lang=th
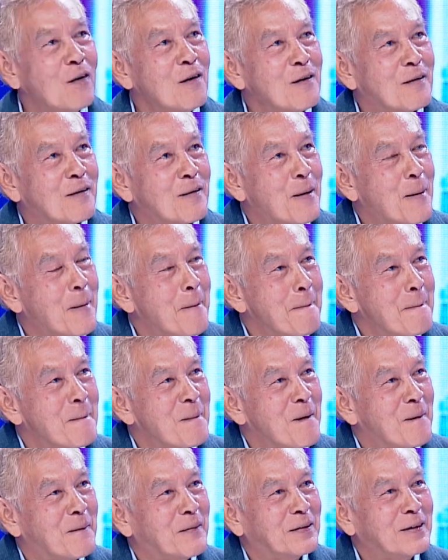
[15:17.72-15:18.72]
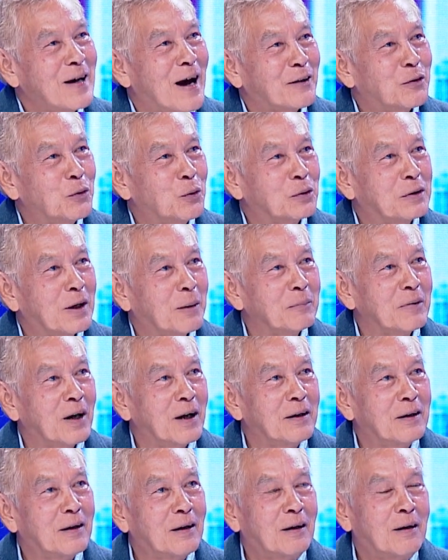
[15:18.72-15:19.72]
ก็อยากอยู่เคล็ดลับไหมทำไง
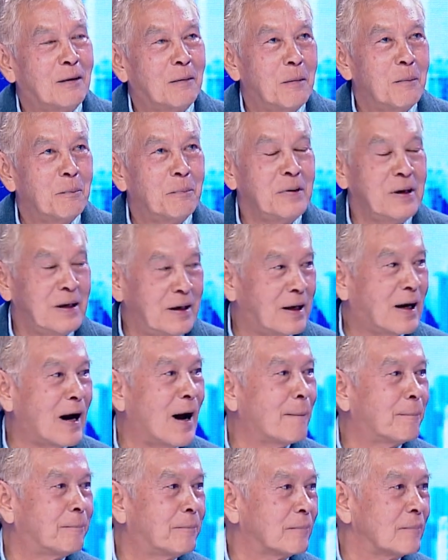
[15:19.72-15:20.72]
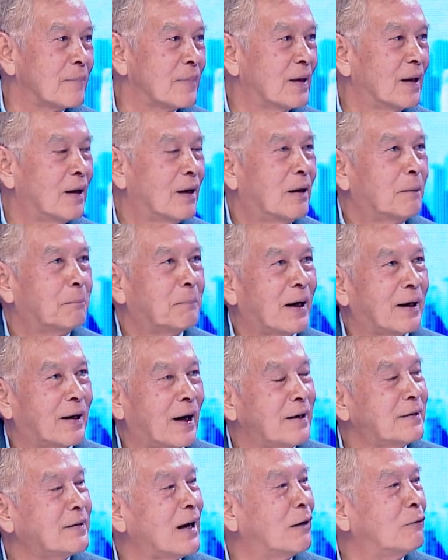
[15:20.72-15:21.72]
คะมีครับค่ะมัน
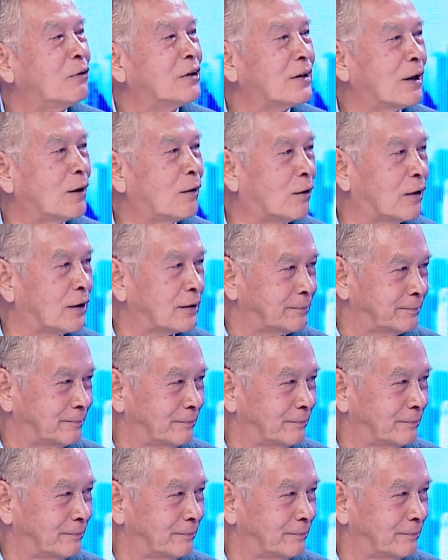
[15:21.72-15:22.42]
หายใจไว้ตลอด